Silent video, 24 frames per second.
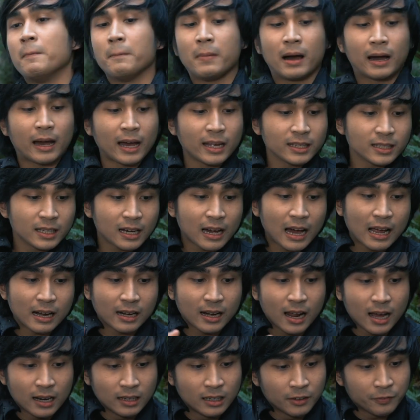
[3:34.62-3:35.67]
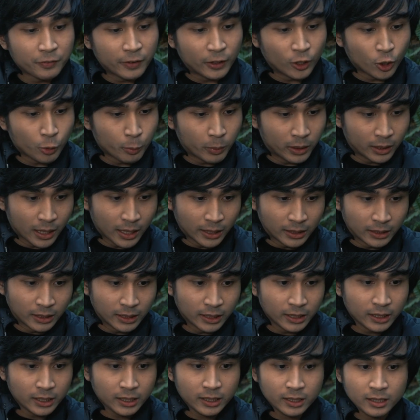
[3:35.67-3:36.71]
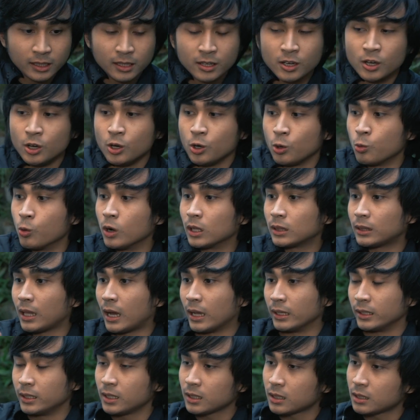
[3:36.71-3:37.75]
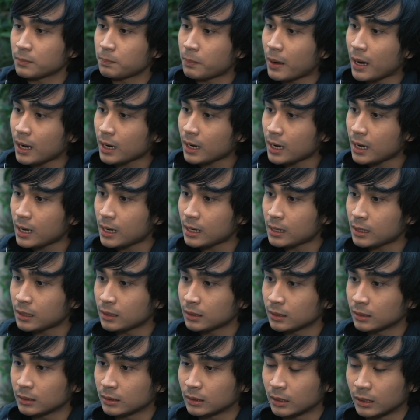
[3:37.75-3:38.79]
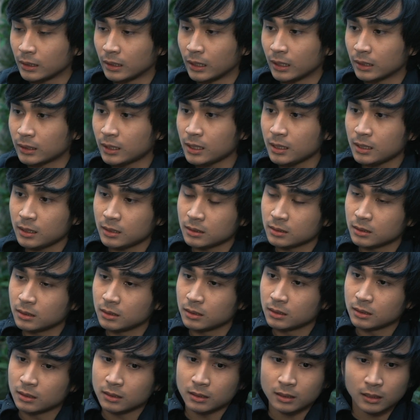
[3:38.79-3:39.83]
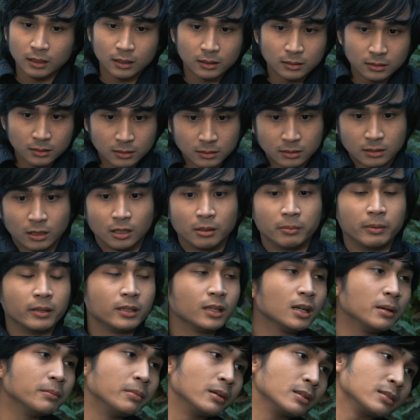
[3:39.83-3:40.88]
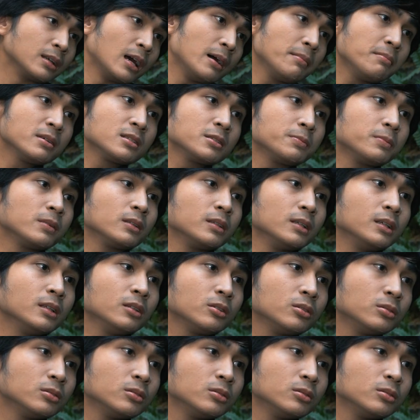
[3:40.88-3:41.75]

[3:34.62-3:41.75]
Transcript: Makanya karena ada fenomena ini, yeah. gua tanya ke pakar. Ternyata jawabannya hampir sama seperti